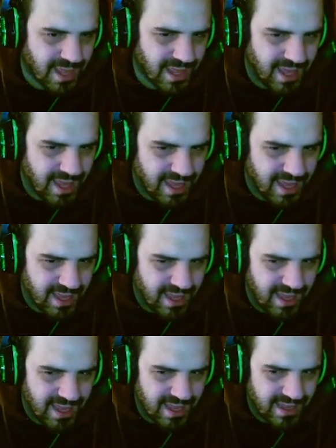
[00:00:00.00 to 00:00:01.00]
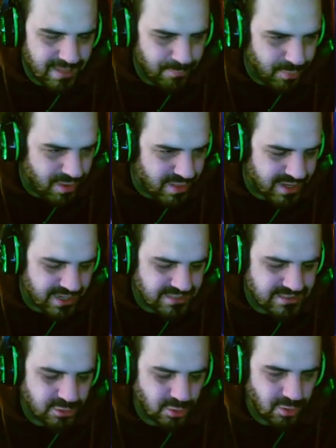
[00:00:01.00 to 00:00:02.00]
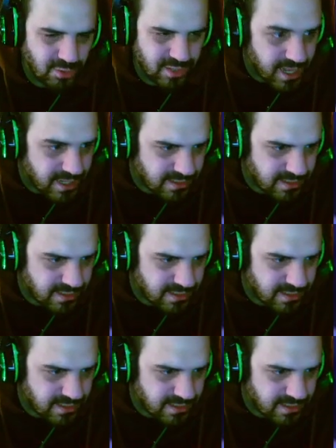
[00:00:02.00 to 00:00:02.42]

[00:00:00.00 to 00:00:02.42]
Eh, que puede que esté todo ok,